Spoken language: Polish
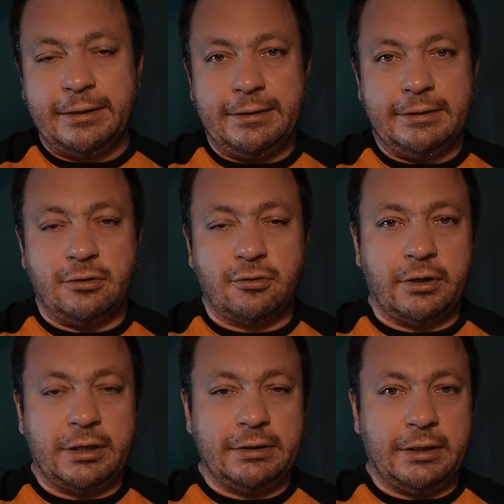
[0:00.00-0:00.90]
e, no
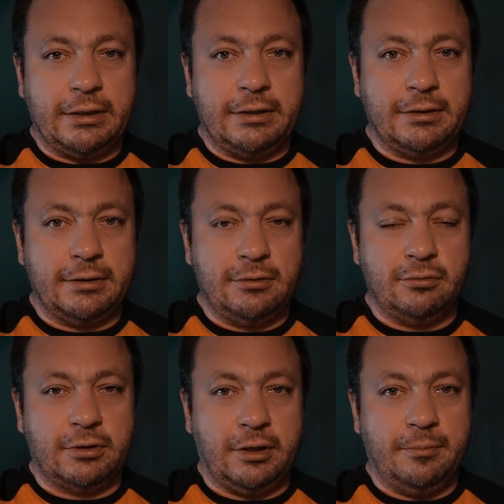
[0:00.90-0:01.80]
to jednak e,
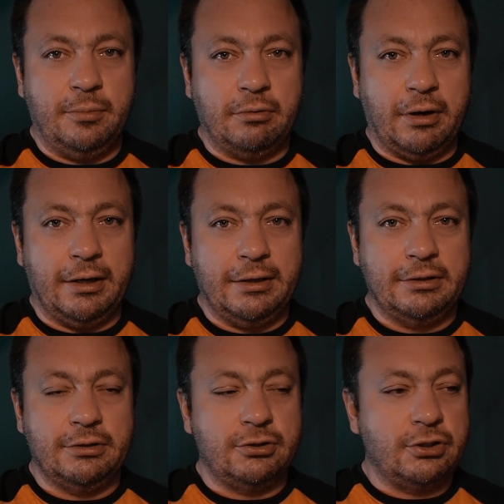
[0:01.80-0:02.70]
tutaj była
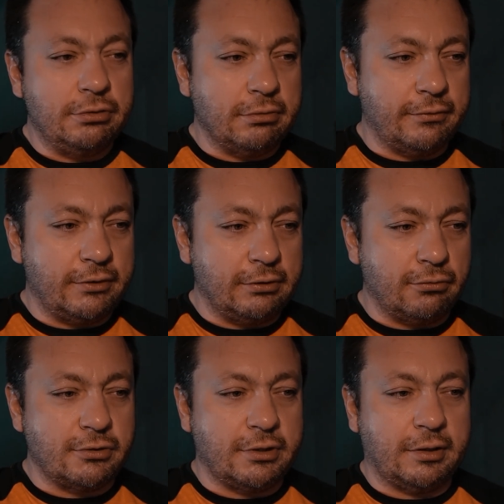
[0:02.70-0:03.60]
e, siła w tych
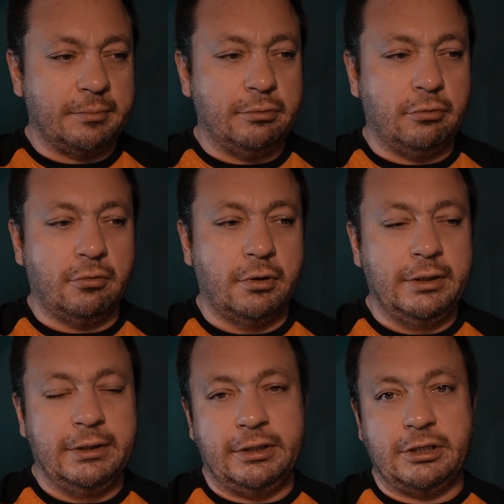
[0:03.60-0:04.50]
drużynach, było
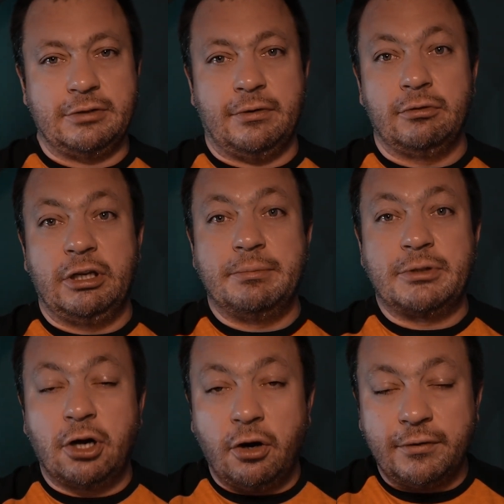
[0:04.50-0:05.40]
też warunki
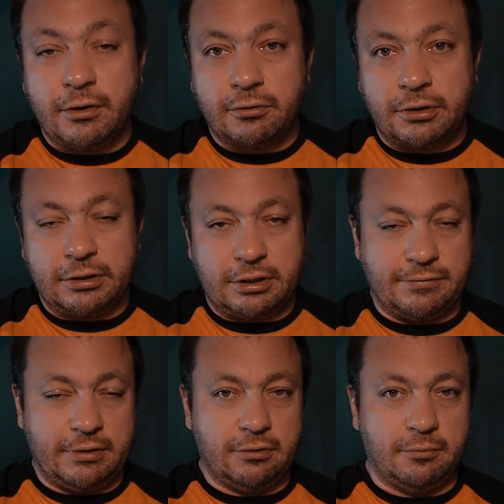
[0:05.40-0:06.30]
brzegowe, o których
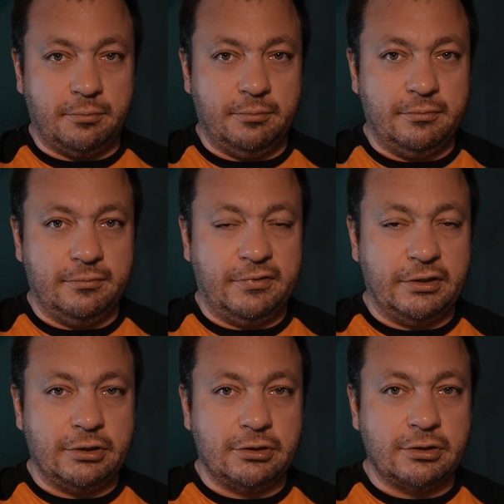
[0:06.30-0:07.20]
też warto mm,
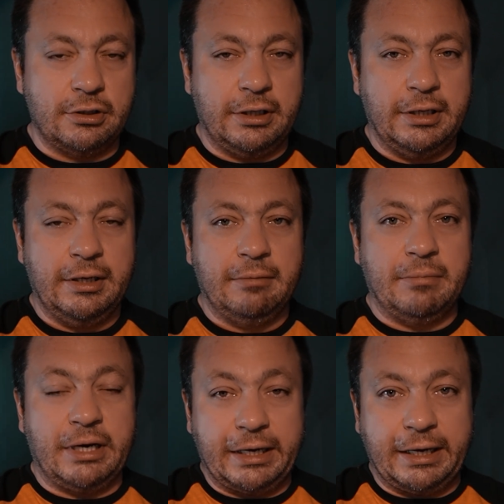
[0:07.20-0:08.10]
wiedzieć, czyli
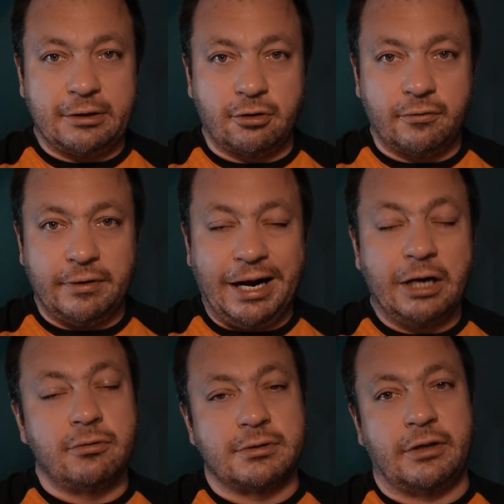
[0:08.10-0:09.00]
braki kadrowe,
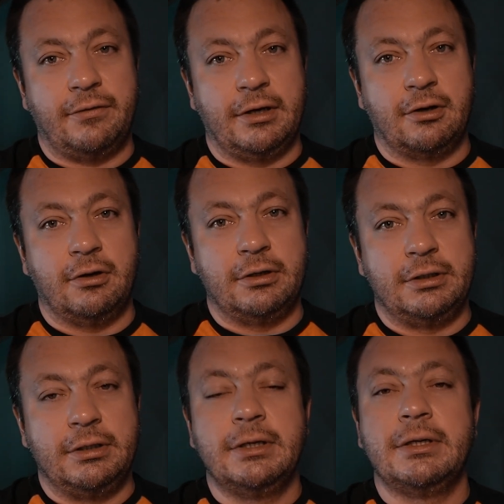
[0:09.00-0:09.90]
Alto za chwilę,
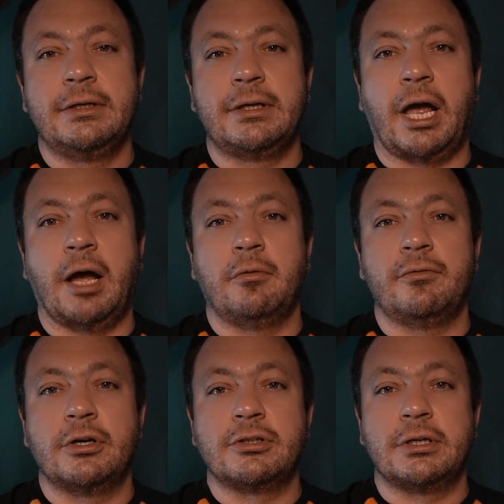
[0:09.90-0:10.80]
kochani, tak jak
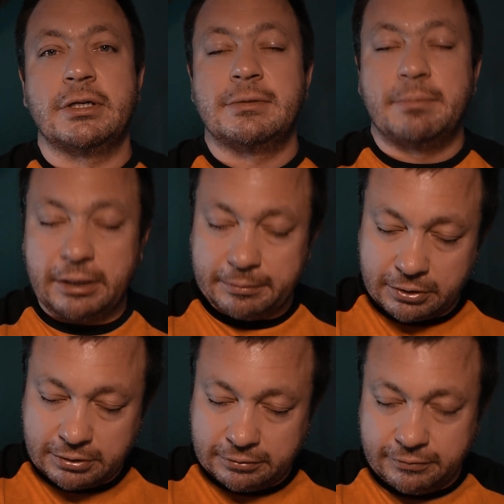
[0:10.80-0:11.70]
mówię jeszcze raz, Park
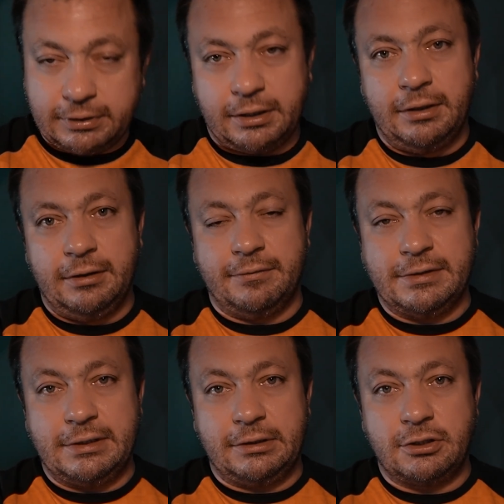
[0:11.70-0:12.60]
Maszyn wita
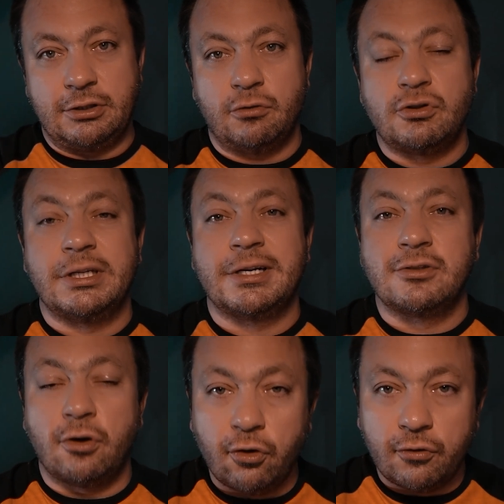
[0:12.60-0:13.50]
Was serdecznie. Odcinek
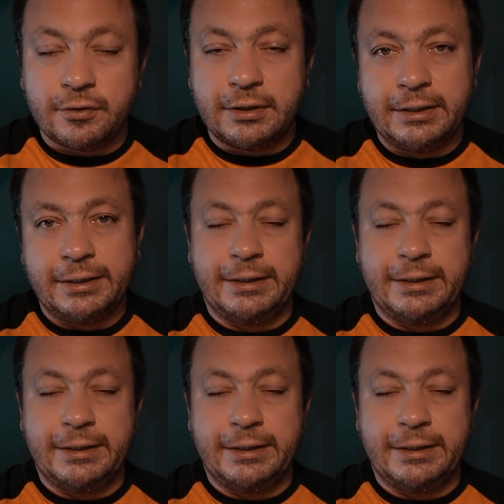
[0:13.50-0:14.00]
solowy